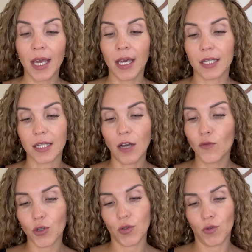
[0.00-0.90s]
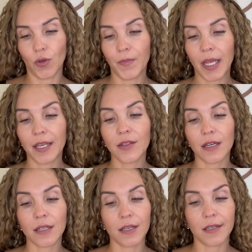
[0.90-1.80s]
Состав очень крутой.
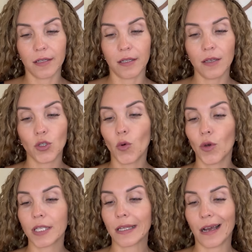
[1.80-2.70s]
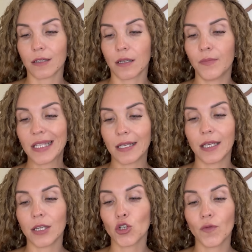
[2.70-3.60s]
Янтарная кислота, сухой экстракт
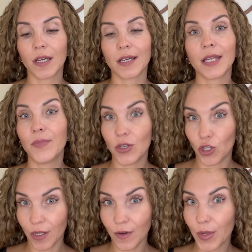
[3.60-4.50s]
мицелия ежовика гребенчатого.